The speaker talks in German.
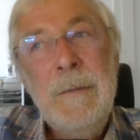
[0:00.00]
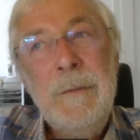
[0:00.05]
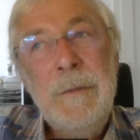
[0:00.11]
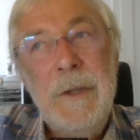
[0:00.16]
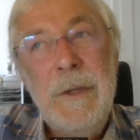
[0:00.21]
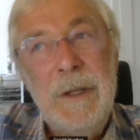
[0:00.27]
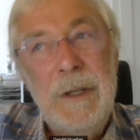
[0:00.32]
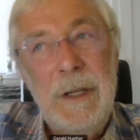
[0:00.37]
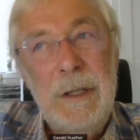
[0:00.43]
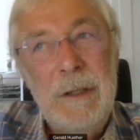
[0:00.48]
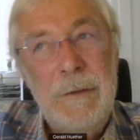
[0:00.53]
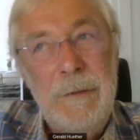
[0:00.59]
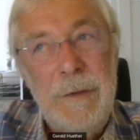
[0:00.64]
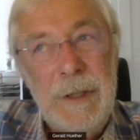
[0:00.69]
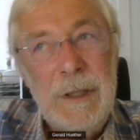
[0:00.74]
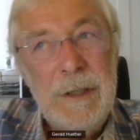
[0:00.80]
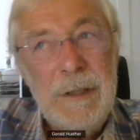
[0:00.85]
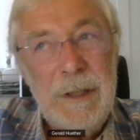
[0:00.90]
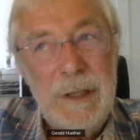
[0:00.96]
dann
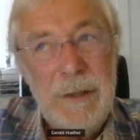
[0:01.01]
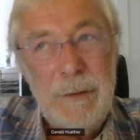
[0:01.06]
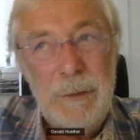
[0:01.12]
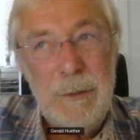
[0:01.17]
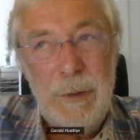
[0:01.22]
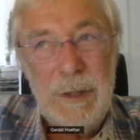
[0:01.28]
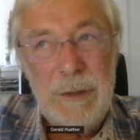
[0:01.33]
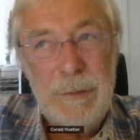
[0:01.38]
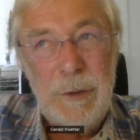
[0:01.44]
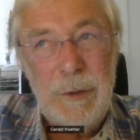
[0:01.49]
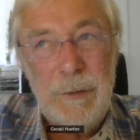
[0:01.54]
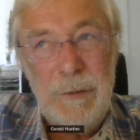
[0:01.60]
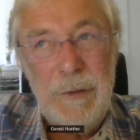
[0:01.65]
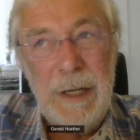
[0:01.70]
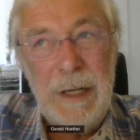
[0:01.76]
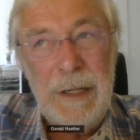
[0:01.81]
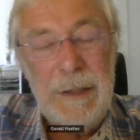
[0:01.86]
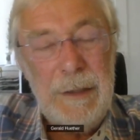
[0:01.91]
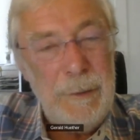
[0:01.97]
entwickelt er so etwas
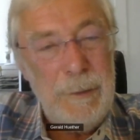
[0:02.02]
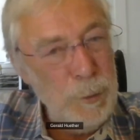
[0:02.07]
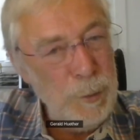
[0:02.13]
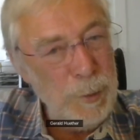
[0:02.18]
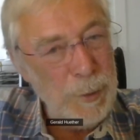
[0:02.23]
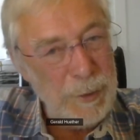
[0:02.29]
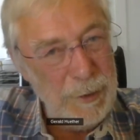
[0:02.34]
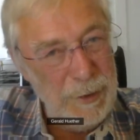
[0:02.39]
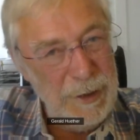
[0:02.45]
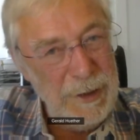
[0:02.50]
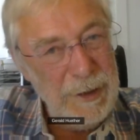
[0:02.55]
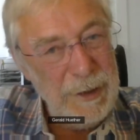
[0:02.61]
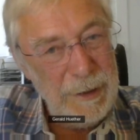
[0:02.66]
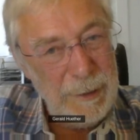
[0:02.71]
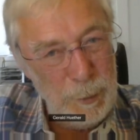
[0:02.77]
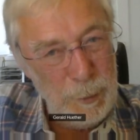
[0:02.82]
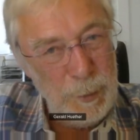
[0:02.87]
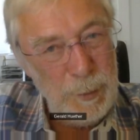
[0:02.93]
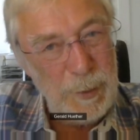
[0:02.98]
wie eine über,
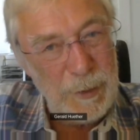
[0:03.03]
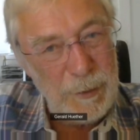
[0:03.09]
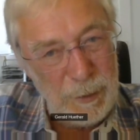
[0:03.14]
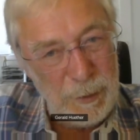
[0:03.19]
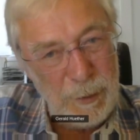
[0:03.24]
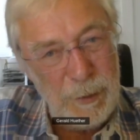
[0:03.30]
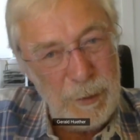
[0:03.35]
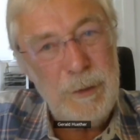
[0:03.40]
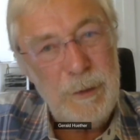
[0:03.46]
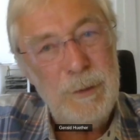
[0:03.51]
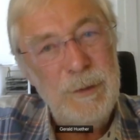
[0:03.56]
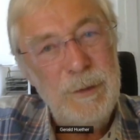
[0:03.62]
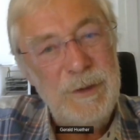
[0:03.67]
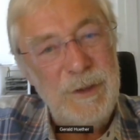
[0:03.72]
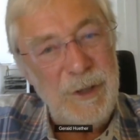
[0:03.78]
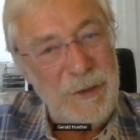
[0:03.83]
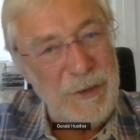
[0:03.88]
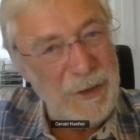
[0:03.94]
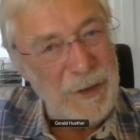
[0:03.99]
innere
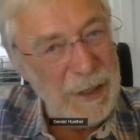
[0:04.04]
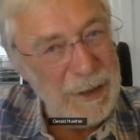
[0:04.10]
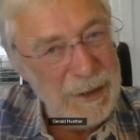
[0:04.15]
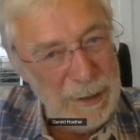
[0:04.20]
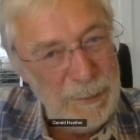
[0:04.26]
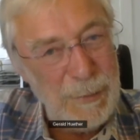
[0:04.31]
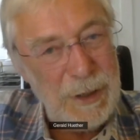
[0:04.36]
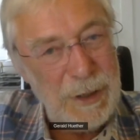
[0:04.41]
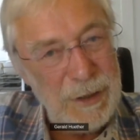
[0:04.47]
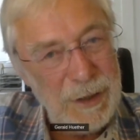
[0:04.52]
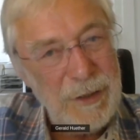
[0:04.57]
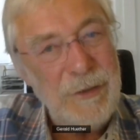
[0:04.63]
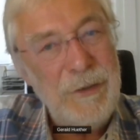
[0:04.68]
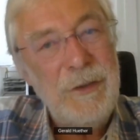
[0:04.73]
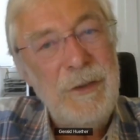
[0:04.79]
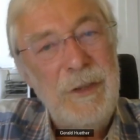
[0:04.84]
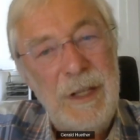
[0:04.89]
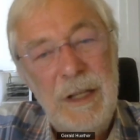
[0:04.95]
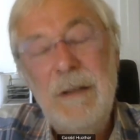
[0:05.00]
Überzeugung, dass er jemand
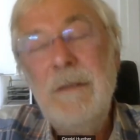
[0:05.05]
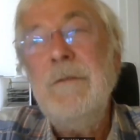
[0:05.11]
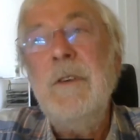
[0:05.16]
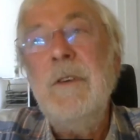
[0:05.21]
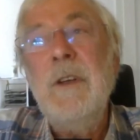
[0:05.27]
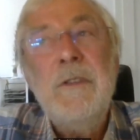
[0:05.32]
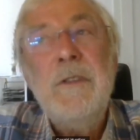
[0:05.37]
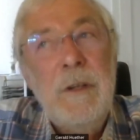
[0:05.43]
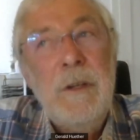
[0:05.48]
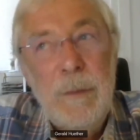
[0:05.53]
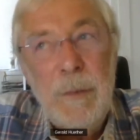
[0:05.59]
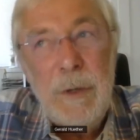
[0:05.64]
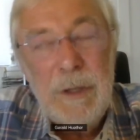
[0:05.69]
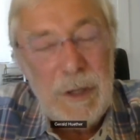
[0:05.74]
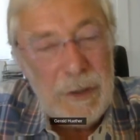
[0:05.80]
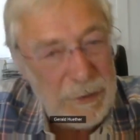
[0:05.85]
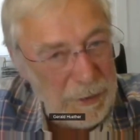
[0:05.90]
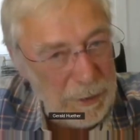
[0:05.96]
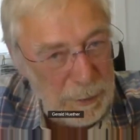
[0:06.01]
ist, der, was immer
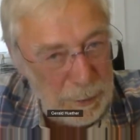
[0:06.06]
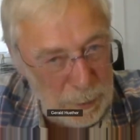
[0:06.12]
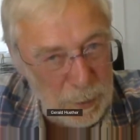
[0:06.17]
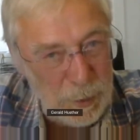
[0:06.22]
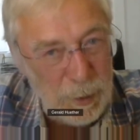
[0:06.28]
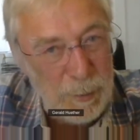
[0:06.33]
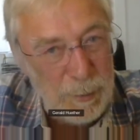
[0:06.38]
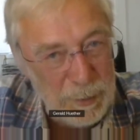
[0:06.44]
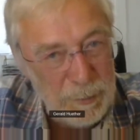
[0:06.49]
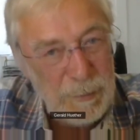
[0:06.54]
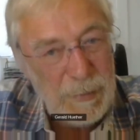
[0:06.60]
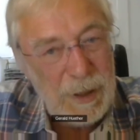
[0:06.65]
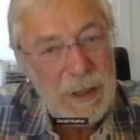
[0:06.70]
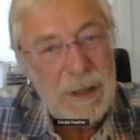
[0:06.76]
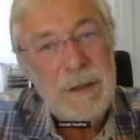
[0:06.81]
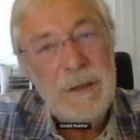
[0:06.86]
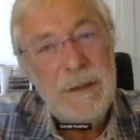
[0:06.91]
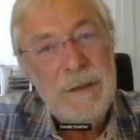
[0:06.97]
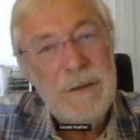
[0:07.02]
jetzt auch kommen
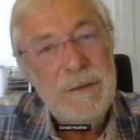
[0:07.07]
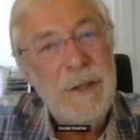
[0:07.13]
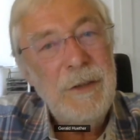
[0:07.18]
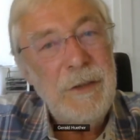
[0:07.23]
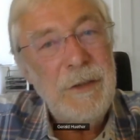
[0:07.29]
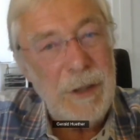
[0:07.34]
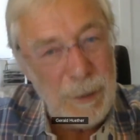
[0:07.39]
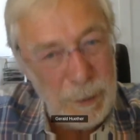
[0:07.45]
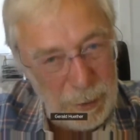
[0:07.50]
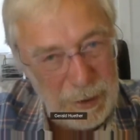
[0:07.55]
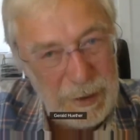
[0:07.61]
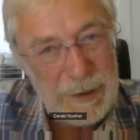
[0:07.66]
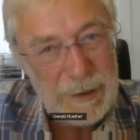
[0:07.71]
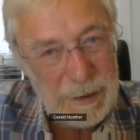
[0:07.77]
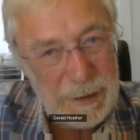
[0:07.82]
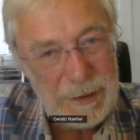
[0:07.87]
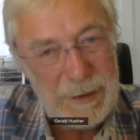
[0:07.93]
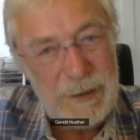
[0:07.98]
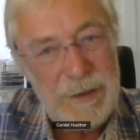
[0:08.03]
mag, es auch
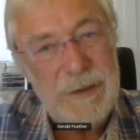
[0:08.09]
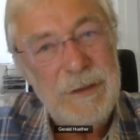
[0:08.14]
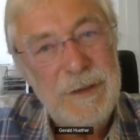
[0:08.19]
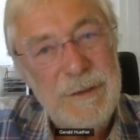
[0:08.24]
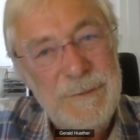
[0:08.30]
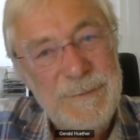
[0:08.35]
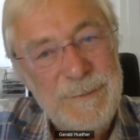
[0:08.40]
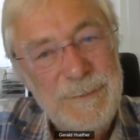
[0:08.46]
hinkriegt.